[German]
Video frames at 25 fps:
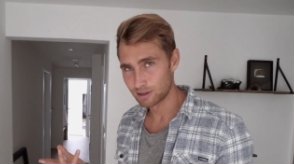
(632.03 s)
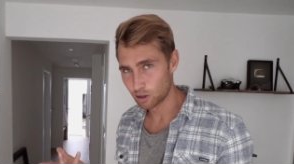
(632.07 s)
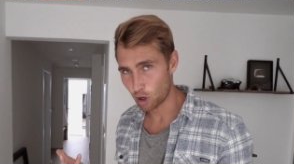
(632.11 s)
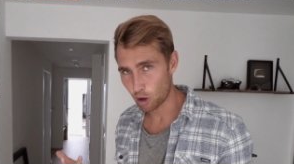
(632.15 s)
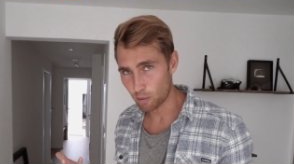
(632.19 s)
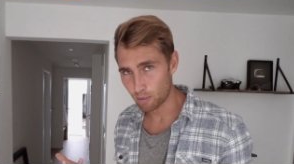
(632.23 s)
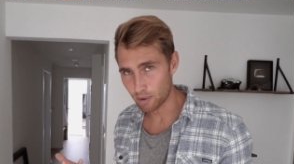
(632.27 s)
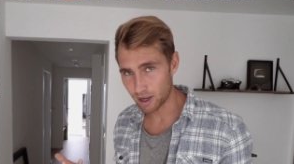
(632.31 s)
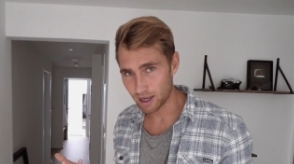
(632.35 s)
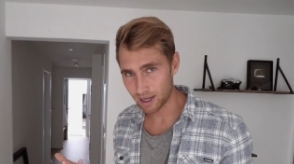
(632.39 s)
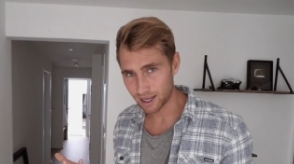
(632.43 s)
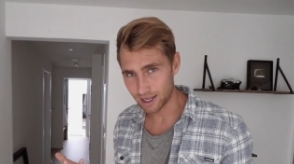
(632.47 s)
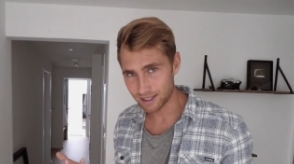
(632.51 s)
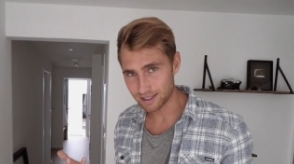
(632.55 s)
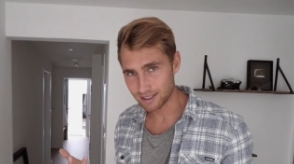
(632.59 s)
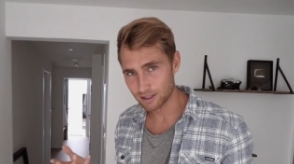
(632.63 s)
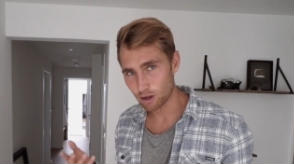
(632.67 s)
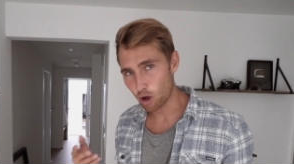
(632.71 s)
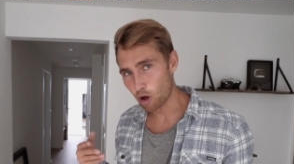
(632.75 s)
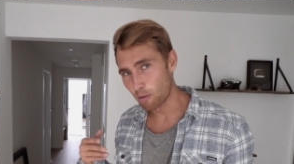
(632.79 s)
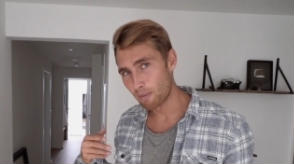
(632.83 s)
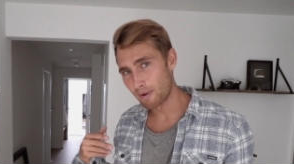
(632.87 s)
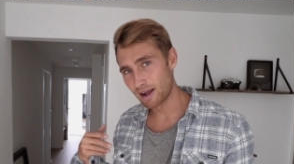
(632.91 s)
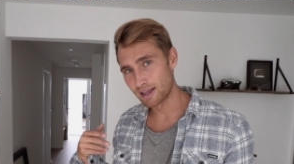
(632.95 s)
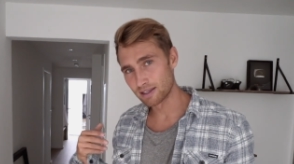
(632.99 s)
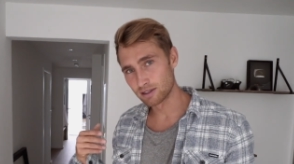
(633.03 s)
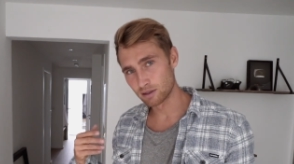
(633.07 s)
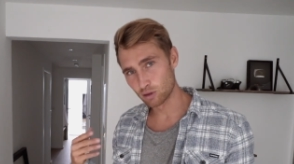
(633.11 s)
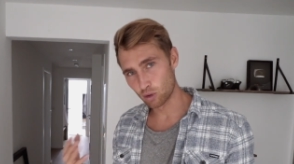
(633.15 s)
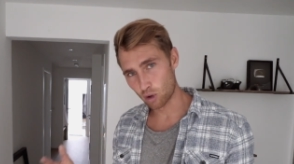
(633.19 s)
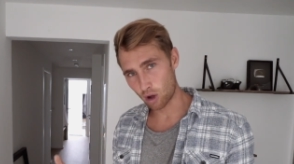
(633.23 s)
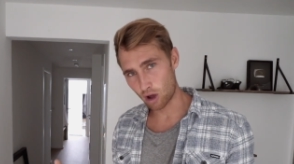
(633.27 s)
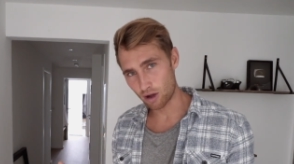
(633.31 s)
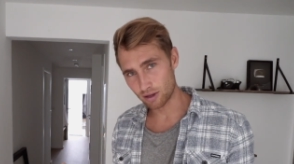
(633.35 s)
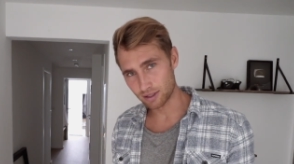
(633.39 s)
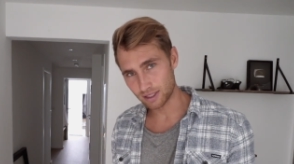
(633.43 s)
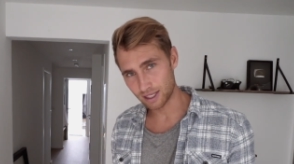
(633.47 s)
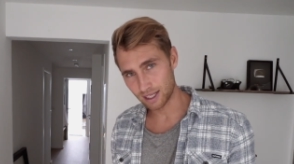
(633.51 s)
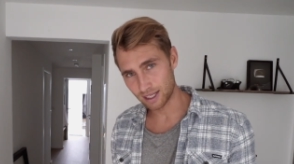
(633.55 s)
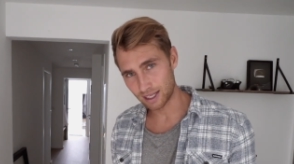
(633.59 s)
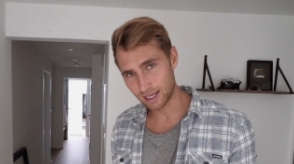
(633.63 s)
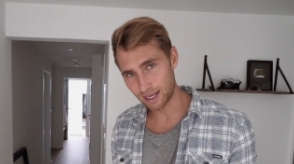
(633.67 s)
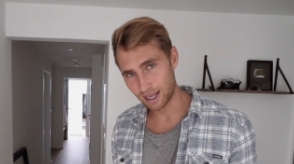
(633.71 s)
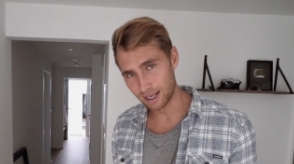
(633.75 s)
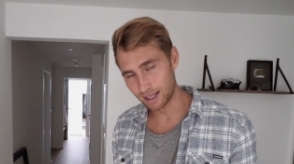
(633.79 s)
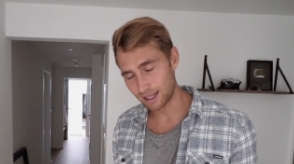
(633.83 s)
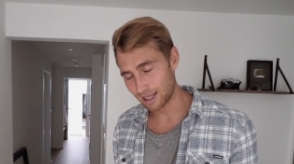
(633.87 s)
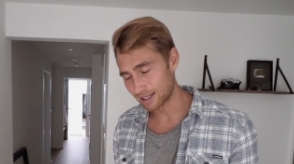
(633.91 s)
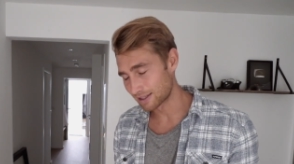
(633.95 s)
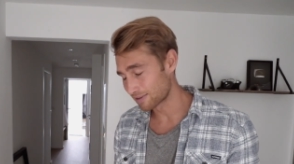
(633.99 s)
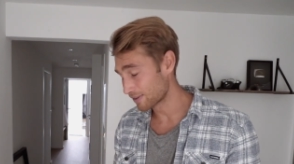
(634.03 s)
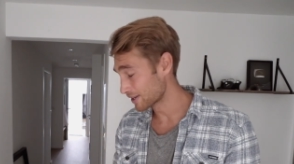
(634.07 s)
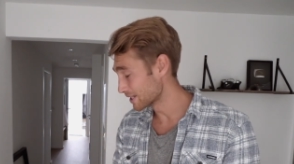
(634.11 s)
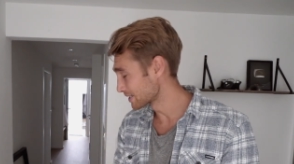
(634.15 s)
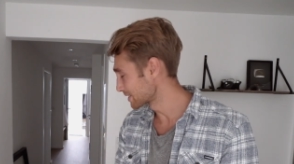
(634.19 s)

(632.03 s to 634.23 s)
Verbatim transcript: Sommer jetzt nochmal so ausgedehnt, dass wir